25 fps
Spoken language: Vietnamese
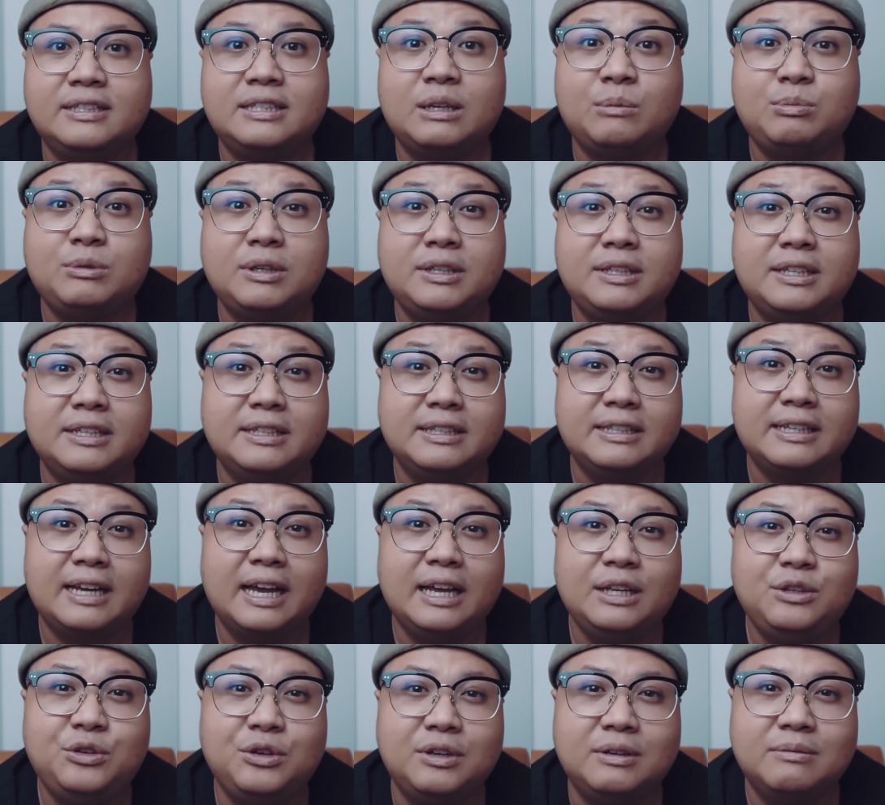trong chương trình
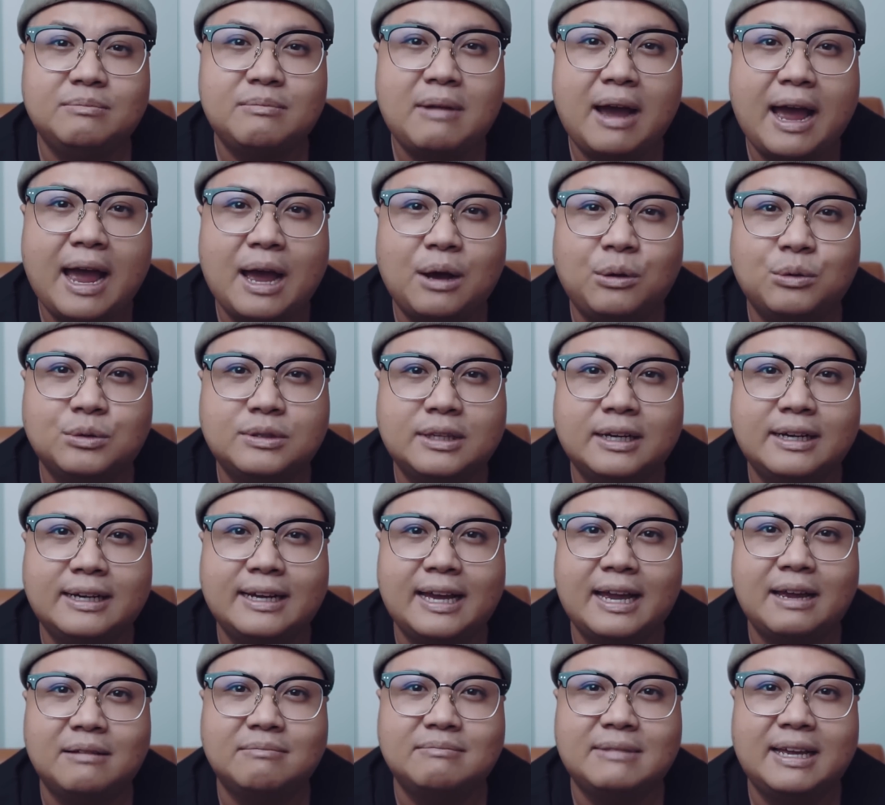kể chuyện ma của
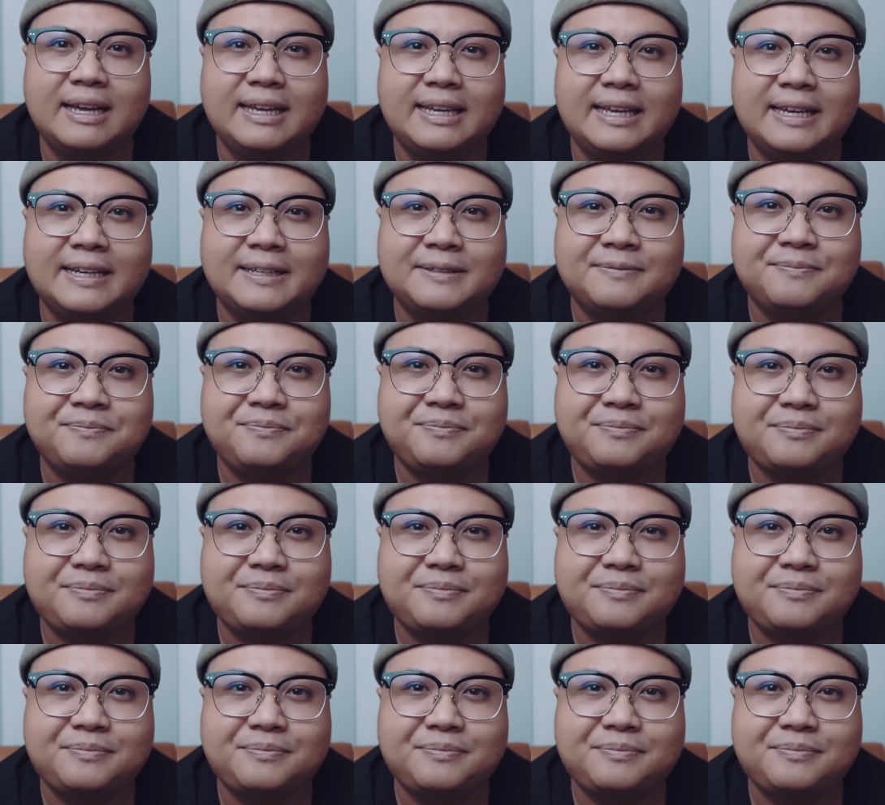Tân ngày hôm nay nha.